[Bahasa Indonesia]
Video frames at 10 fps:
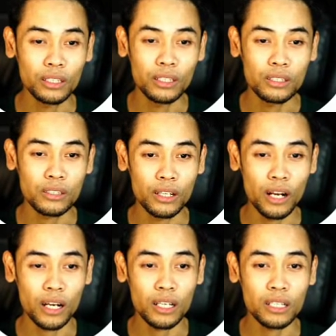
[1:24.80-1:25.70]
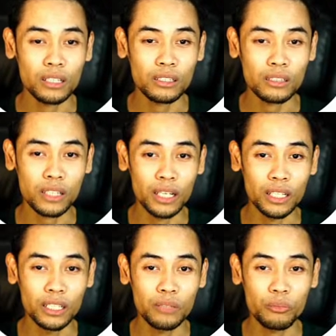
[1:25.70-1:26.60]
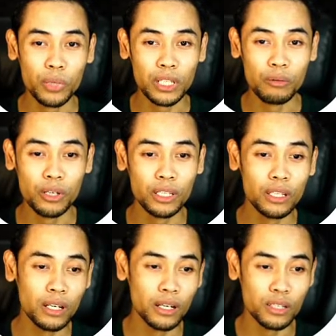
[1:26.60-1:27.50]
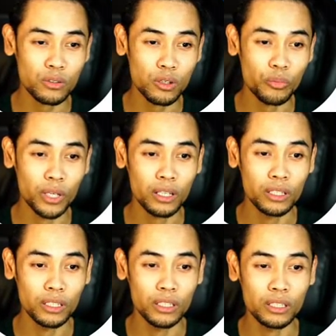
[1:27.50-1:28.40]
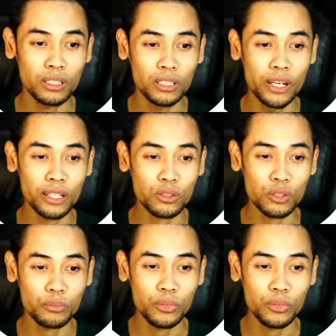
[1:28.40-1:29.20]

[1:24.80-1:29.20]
sederhana sekali ini pertama kita ke desktop ya ini di desktop